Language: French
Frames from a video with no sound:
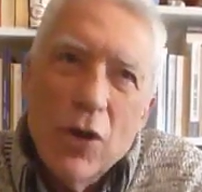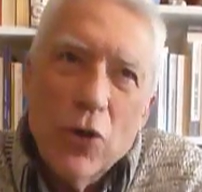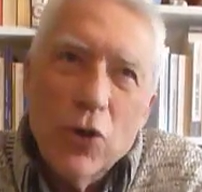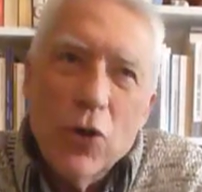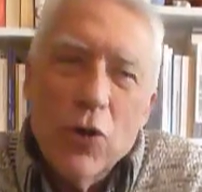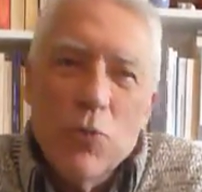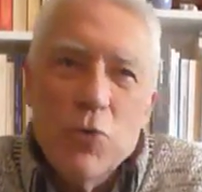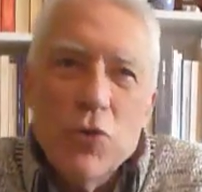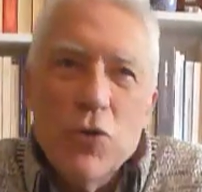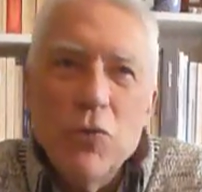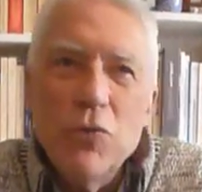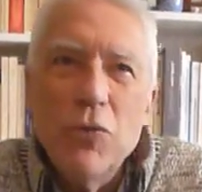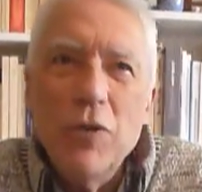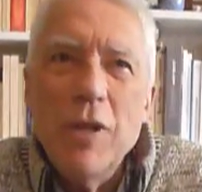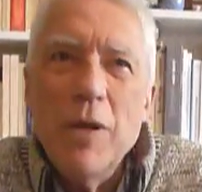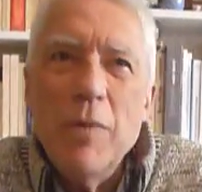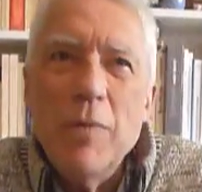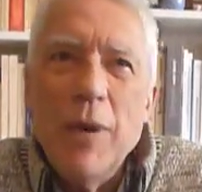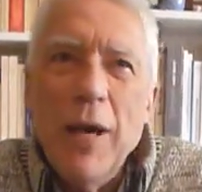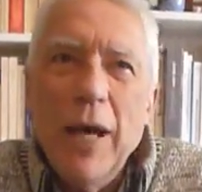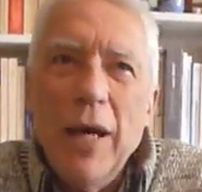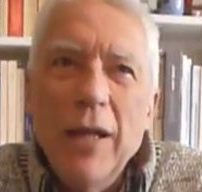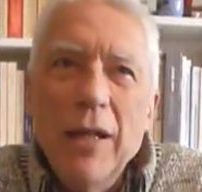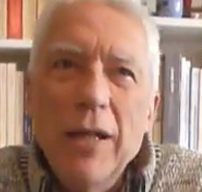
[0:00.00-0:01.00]
Comme je voulais
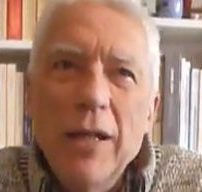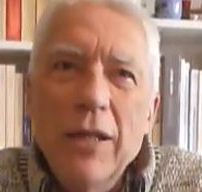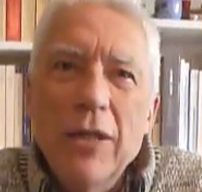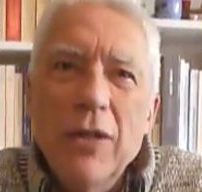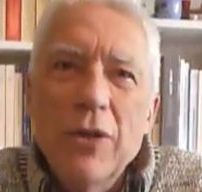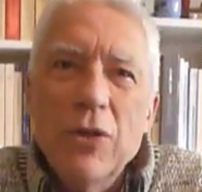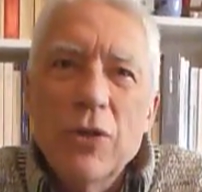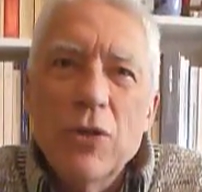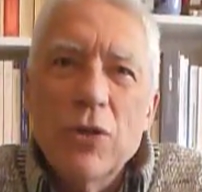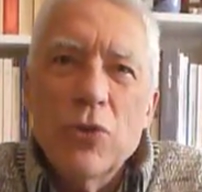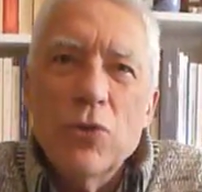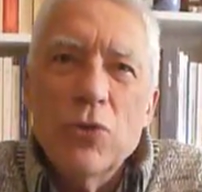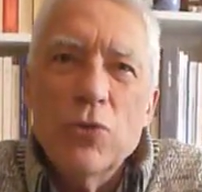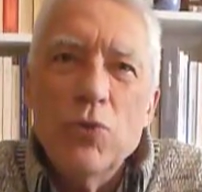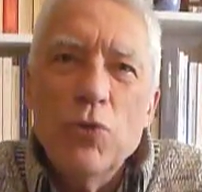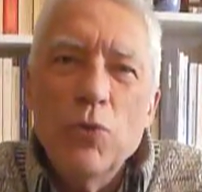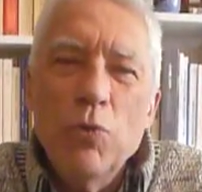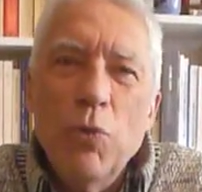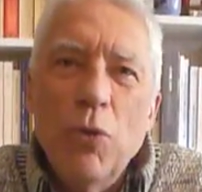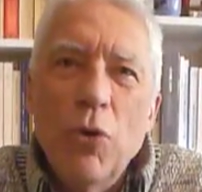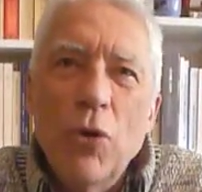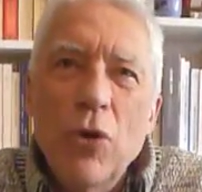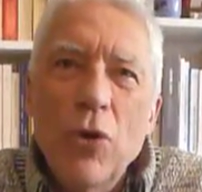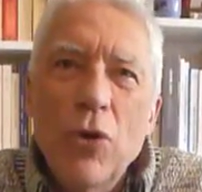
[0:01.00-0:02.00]
parler euh, du
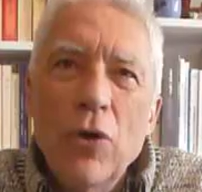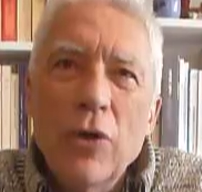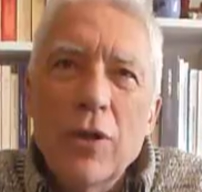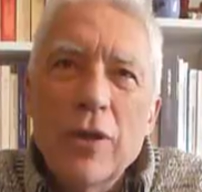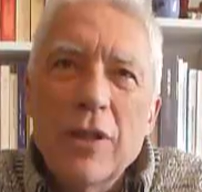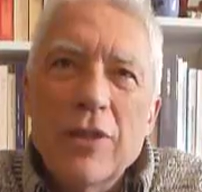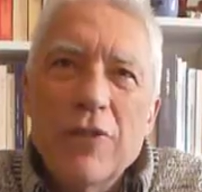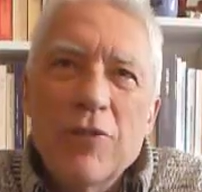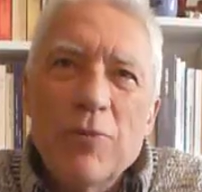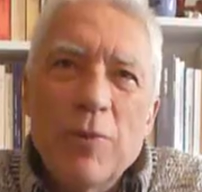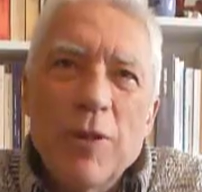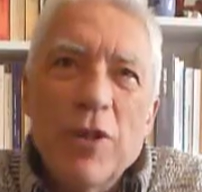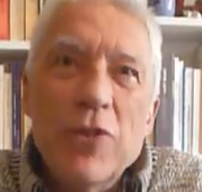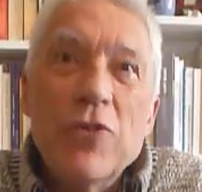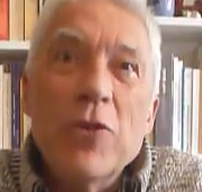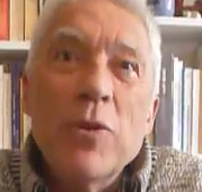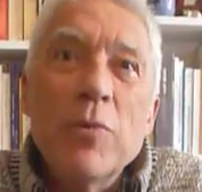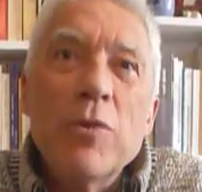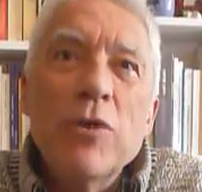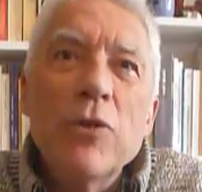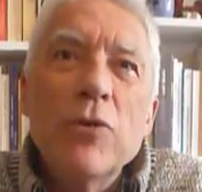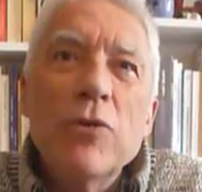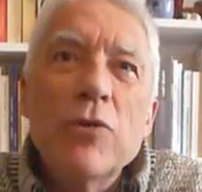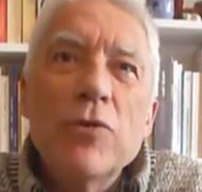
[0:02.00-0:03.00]
prologue qui se passe en
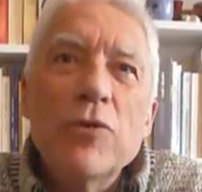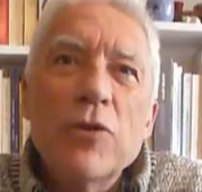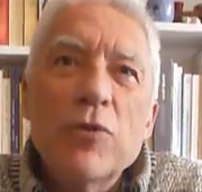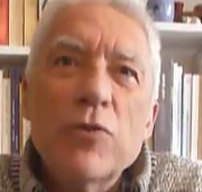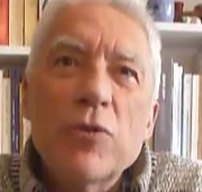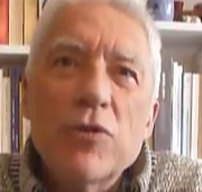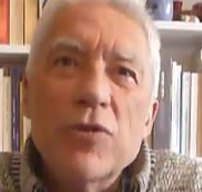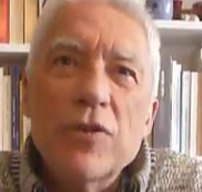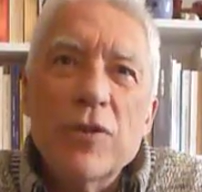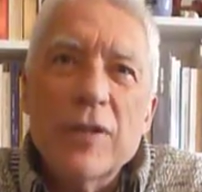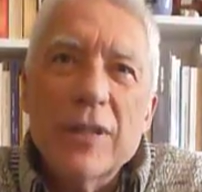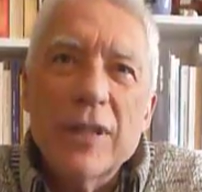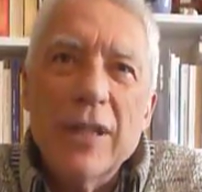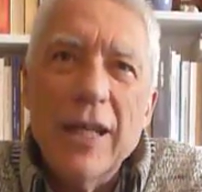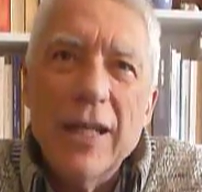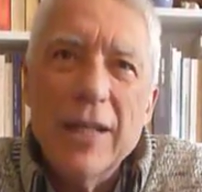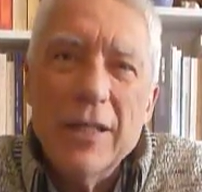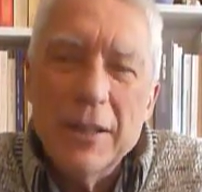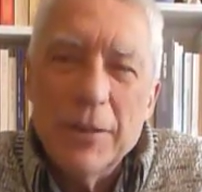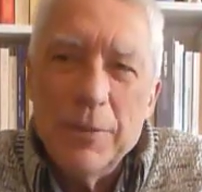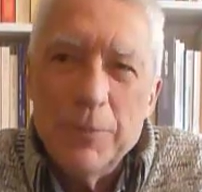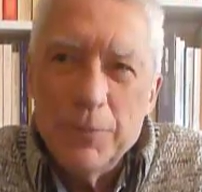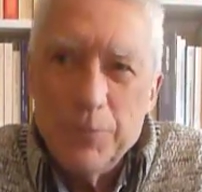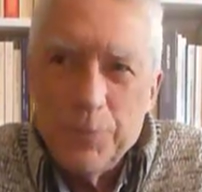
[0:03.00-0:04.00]

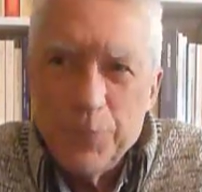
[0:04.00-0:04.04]
1964,